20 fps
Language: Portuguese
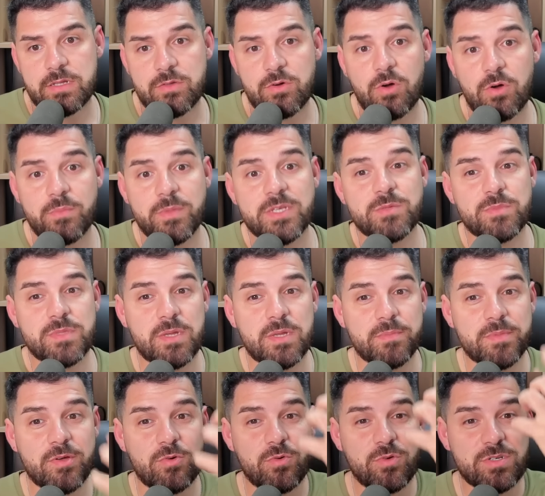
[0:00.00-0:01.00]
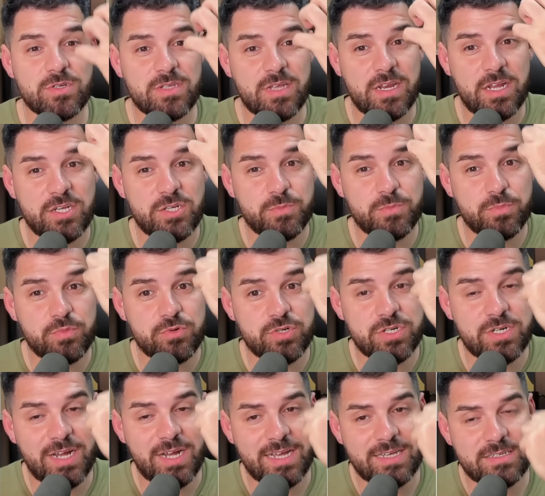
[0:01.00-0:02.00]
Então, ao mesmo tempo que eu gostaria de
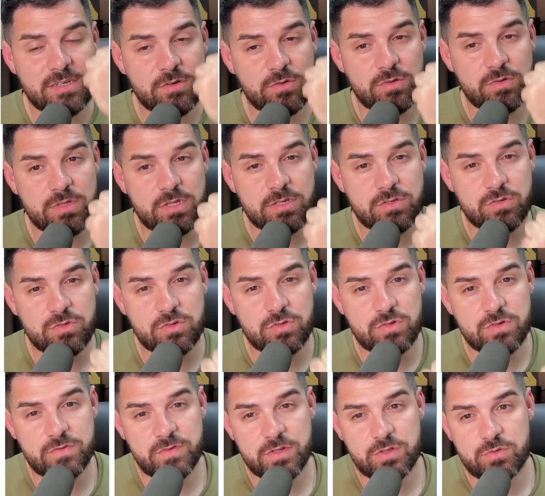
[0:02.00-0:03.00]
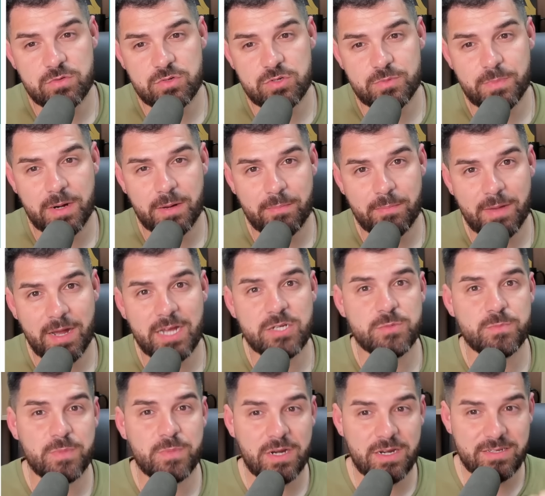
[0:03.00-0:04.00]
puxar essa cotação da juventude para
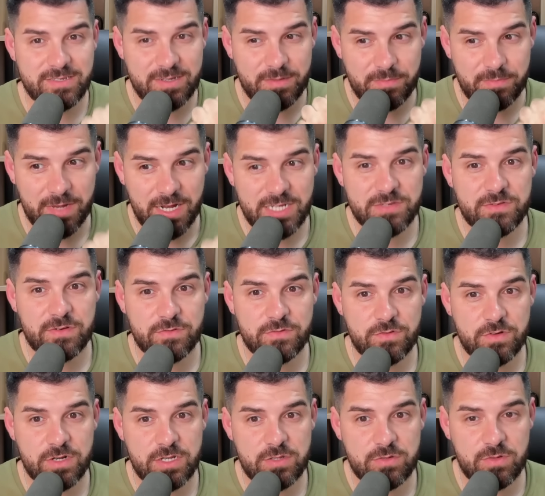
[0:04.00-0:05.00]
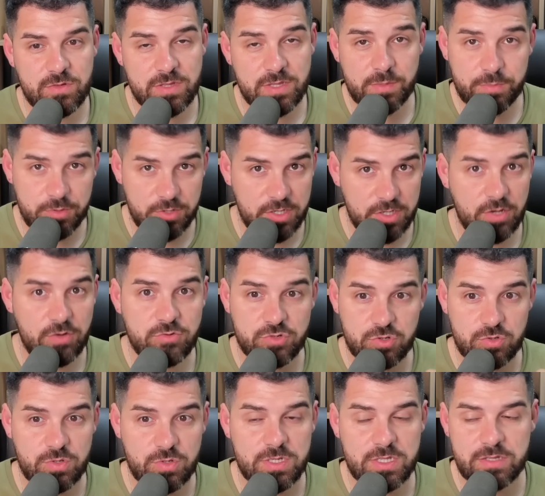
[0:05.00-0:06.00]
baixo, para ele ser mais favorito, até porque é um
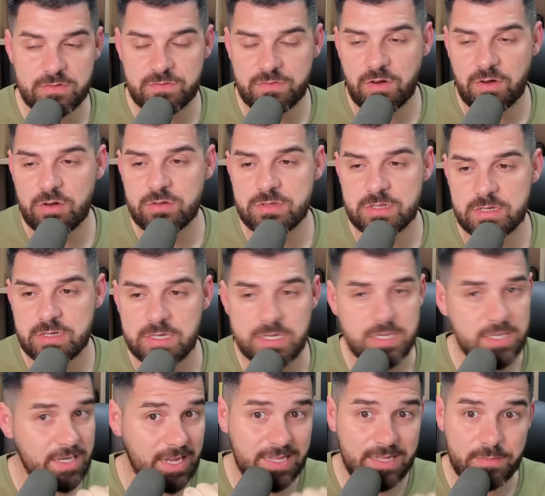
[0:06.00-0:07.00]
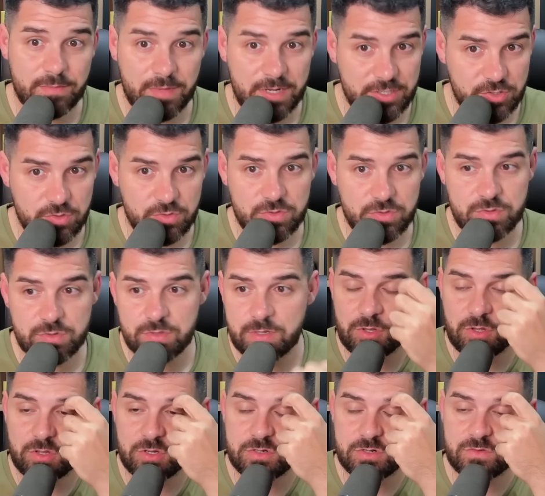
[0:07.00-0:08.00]
jogo ida e volta, e nada mais justo
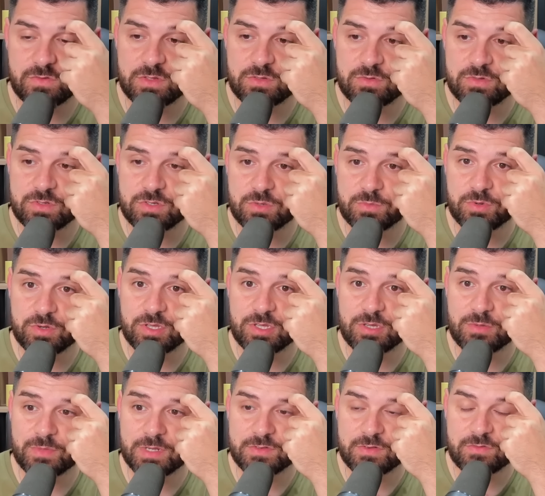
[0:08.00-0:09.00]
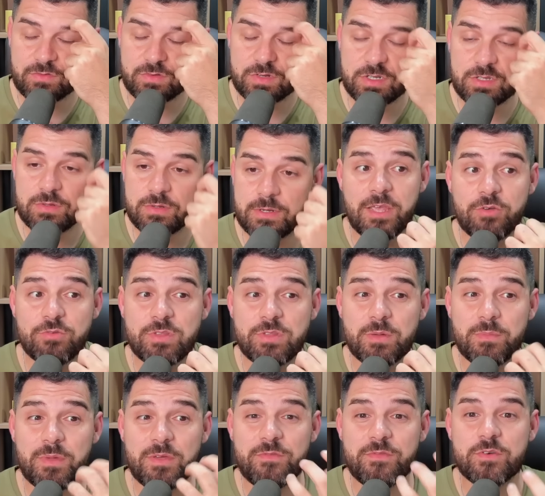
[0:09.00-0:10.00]
do que a juventude ser um pouquinho mais favorito, eu
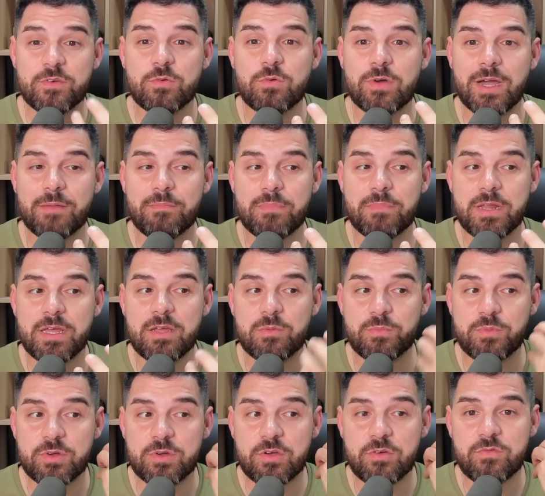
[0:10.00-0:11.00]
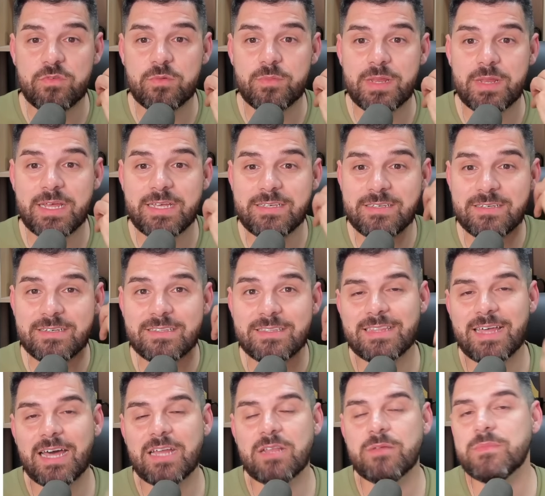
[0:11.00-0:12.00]
também fico cabreiro porque o Fluminense
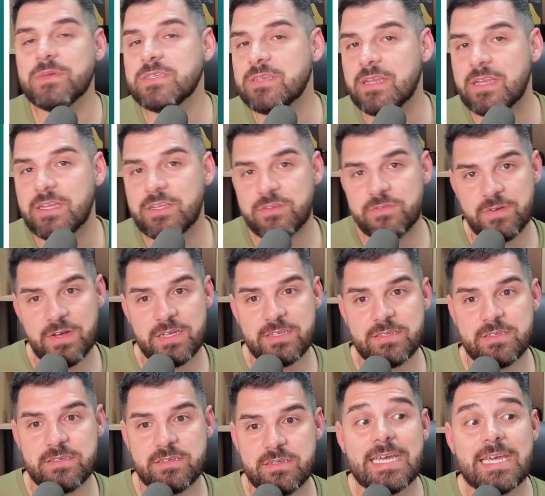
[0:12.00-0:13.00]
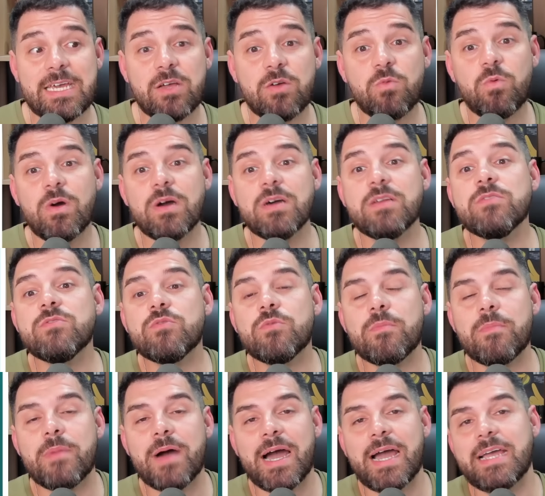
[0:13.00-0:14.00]
está numa excelente fase. E quanto
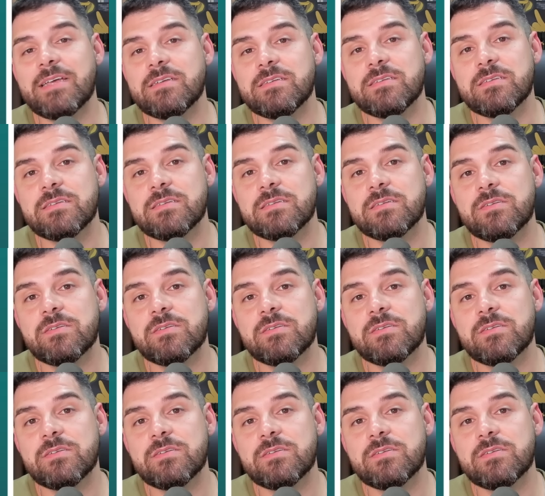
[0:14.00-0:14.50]
mais